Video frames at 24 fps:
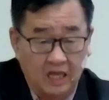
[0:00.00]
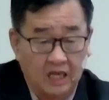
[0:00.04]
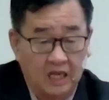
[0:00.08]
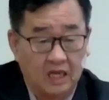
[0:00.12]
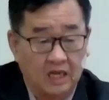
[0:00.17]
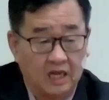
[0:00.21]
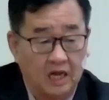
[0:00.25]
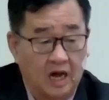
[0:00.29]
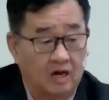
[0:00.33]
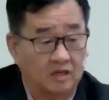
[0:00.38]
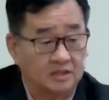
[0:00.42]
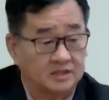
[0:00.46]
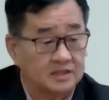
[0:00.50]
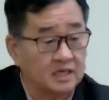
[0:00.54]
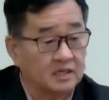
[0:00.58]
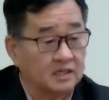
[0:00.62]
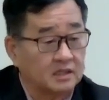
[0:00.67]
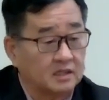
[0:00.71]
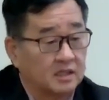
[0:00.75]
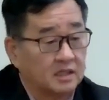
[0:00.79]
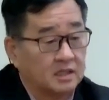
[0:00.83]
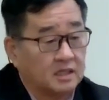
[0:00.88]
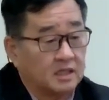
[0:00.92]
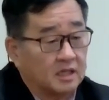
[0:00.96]
好像
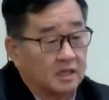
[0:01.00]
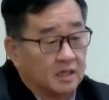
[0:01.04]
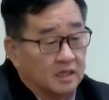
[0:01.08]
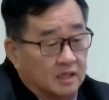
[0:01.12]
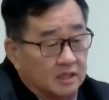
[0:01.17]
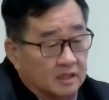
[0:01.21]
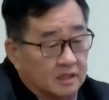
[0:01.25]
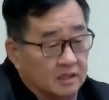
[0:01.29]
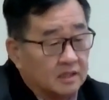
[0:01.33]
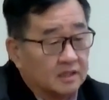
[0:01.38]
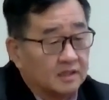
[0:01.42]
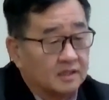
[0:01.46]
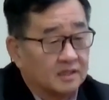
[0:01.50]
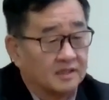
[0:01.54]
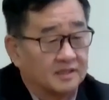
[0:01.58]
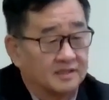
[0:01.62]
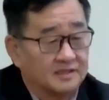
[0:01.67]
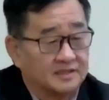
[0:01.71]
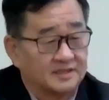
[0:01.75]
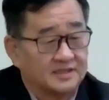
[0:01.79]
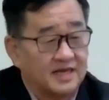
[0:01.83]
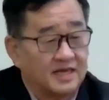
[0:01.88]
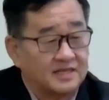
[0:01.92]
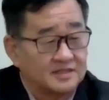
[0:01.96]

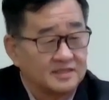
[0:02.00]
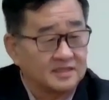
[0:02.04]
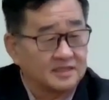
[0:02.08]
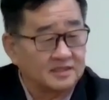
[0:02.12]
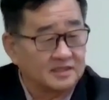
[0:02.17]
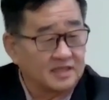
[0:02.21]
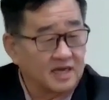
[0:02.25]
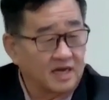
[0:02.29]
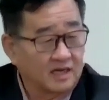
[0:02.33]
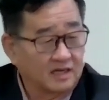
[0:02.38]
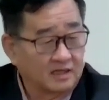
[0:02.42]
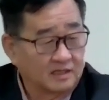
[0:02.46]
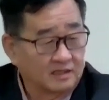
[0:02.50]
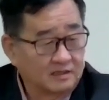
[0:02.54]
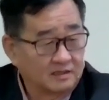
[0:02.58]
上次这样，